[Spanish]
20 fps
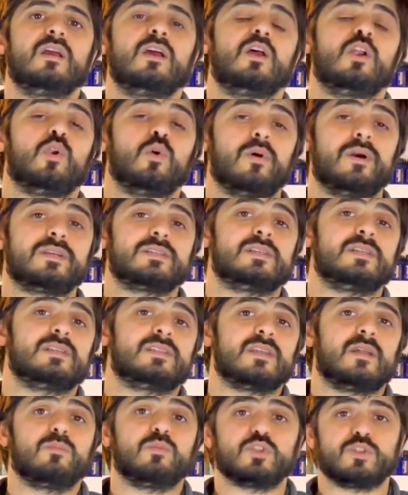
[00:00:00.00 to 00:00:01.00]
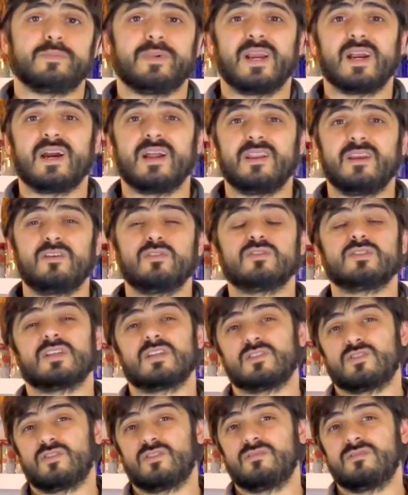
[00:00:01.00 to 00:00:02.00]
Luego existen mods mecánicos,
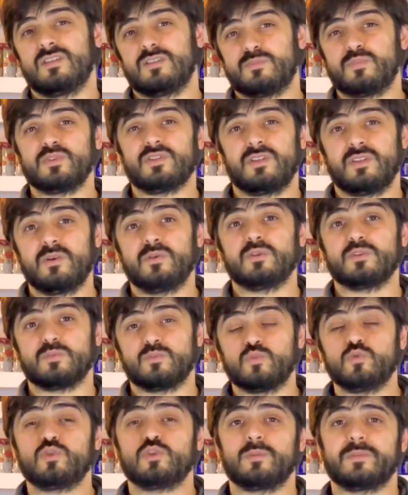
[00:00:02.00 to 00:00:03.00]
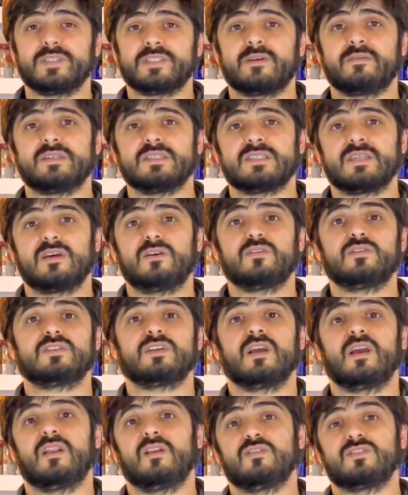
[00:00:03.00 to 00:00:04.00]
que son dispositivos mucho más
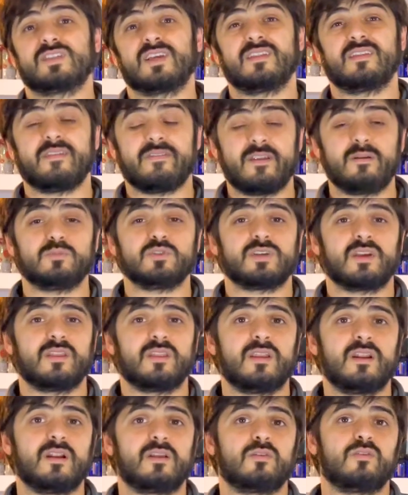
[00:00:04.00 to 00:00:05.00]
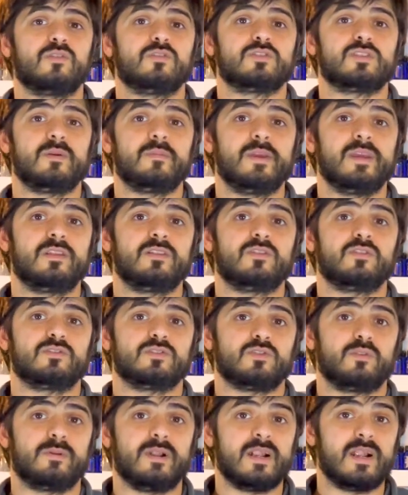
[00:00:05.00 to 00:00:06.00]
avanzados en los que tendremos que tener
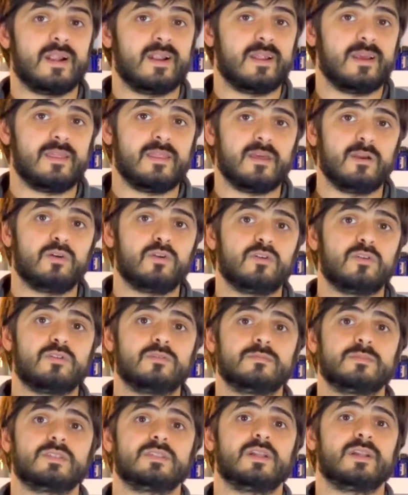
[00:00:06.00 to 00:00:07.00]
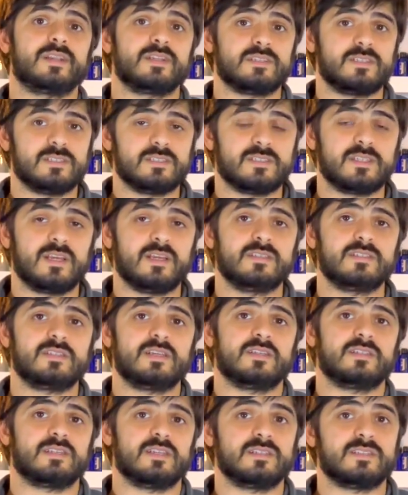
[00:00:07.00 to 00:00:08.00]
conocimientos sobre la ley de ohms,
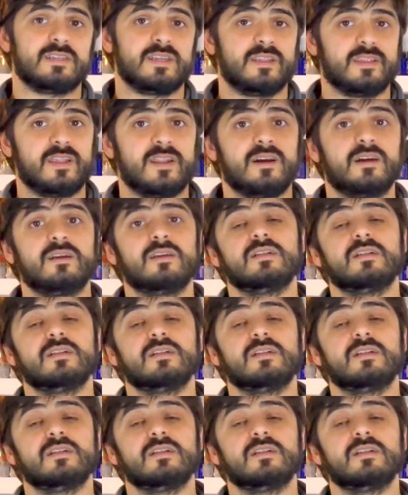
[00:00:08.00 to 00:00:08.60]
resistencias, etcétera,